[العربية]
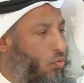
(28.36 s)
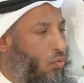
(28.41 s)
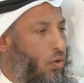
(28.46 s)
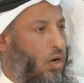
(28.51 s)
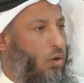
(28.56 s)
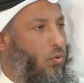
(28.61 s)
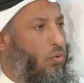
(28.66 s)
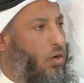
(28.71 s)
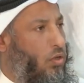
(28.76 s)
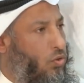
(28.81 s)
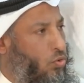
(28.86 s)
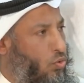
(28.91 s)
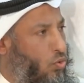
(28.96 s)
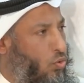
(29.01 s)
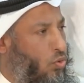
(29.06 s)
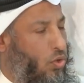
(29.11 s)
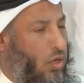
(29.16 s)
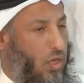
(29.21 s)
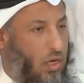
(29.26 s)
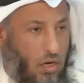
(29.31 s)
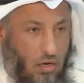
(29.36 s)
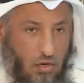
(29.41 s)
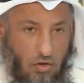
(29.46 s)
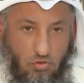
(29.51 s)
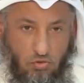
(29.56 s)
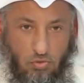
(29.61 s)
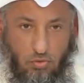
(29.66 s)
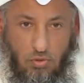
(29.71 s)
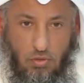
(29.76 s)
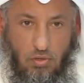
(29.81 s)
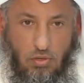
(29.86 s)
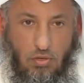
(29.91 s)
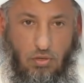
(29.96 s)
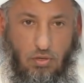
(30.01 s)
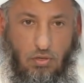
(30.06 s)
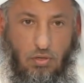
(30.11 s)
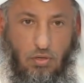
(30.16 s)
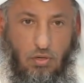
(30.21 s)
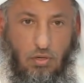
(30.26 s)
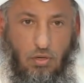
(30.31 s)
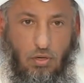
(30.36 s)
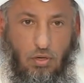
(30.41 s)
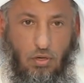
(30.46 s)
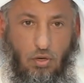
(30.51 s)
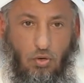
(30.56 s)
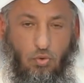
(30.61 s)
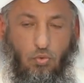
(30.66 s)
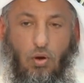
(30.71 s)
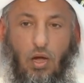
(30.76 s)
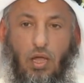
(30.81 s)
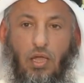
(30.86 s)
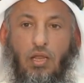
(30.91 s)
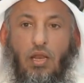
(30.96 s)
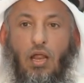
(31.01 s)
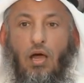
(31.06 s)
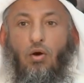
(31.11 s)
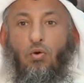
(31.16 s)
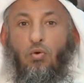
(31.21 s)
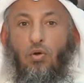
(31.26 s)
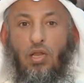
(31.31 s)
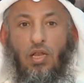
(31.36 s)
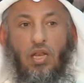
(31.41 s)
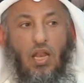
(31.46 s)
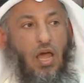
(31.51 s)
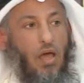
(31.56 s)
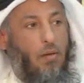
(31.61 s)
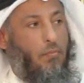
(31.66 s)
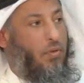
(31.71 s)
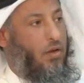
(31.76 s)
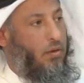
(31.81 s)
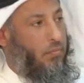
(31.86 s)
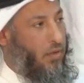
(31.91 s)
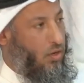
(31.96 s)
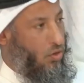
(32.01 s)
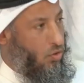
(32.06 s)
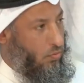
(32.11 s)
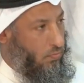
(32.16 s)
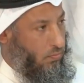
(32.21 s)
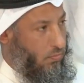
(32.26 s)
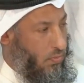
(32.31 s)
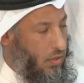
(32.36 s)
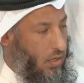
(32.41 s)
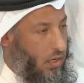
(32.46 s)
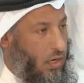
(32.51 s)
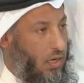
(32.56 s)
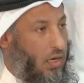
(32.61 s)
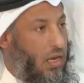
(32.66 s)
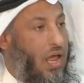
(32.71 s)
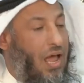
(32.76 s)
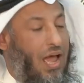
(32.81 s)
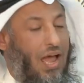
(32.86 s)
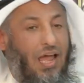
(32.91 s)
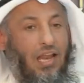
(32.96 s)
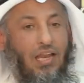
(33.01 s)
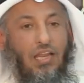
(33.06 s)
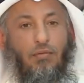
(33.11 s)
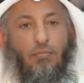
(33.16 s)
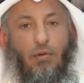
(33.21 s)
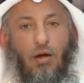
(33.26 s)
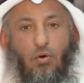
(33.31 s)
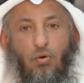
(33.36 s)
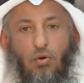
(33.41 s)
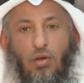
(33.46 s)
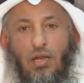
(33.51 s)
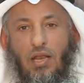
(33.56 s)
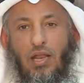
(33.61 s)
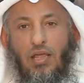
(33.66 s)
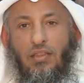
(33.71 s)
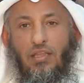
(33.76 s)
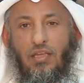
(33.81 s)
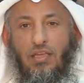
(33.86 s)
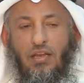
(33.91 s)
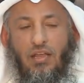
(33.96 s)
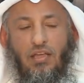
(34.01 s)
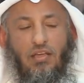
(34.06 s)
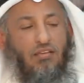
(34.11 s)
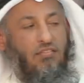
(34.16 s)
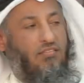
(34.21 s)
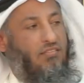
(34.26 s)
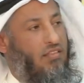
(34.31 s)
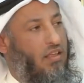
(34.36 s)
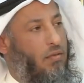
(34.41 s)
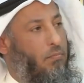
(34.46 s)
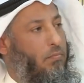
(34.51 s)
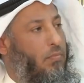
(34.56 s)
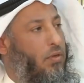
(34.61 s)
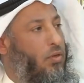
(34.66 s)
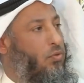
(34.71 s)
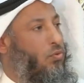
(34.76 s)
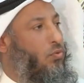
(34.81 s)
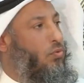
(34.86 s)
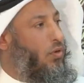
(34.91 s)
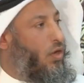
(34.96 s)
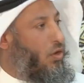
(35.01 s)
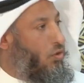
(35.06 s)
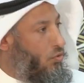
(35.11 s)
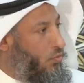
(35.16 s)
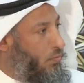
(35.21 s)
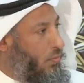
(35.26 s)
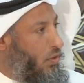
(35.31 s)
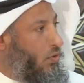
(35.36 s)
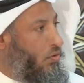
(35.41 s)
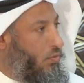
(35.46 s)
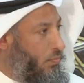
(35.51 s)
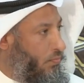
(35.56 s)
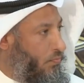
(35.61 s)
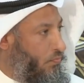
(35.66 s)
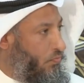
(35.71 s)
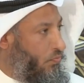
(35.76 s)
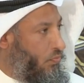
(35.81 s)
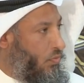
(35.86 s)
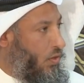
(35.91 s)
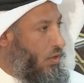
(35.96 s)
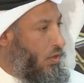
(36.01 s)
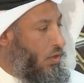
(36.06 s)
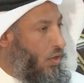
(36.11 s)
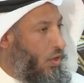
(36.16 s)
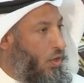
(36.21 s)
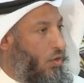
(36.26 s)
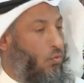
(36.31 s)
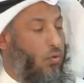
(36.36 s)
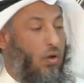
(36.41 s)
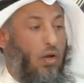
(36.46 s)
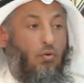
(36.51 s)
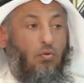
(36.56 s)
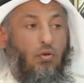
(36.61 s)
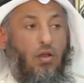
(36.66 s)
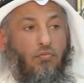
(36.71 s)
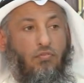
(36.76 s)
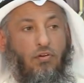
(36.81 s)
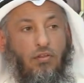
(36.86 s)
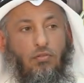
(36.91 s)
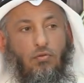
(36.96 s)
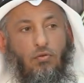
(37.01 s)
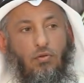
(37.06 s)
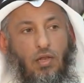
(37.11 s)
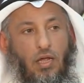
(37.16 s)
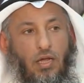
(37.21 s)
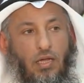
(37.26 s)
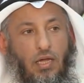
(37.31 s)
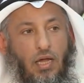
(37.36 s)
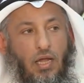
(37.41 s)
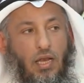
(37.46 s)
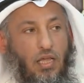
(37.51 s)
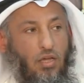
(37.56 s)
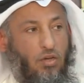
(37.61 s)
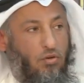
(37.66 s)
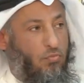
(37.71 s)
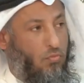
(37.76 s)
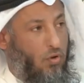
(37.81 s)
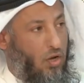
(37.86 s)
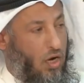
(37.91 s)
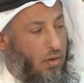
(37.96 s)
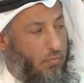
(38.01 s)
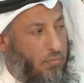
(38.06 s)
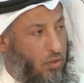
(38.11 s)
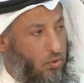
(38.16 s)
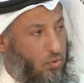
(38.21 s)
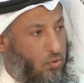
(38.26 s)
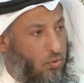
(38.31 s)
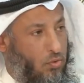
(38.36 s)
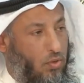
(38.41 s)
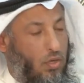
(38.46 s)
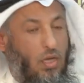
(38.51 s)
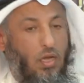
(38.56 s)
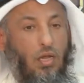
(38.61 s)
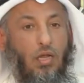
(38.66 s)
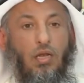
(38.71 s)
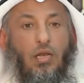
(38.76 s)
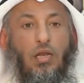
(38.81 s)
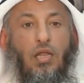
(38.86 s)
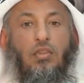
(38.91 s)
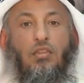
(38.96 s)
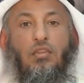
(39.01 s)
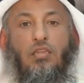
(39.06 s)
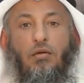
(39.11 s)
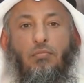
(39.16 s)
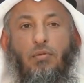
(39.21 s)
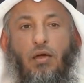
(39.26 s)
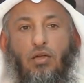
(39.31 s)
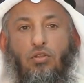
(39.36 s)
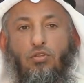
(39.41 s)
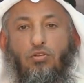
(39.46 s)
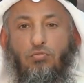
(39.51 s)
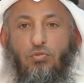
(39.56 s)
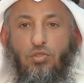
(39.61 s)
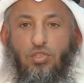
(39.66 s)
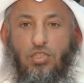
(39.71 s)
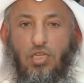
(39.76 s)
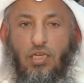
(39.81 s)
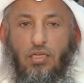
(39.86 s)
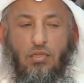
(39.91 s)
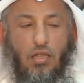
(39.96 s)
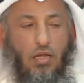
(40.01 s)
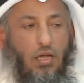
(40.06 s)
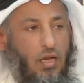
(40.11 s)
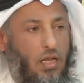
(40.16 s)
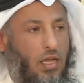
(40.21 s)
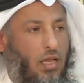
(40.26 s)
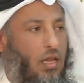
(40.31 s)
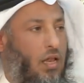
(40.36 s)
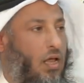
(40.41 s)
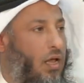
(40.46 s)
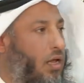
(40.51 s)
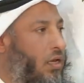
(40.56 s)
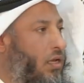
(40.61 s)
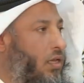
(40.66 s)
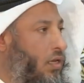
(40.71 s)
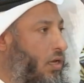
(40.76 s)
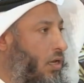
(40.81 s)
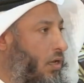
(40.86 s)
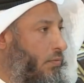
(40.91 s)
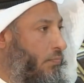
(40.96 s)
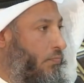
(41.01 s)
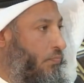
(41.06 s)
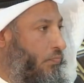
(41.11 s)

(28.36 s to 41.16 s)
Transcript: ولو ردوه إلى الرسول والى اولي الامر منهم لعلمه الذين يستنبطونه منهم ولولا فضل الله عليكم ورحمته لاتبعتم الشيطان الا قليلا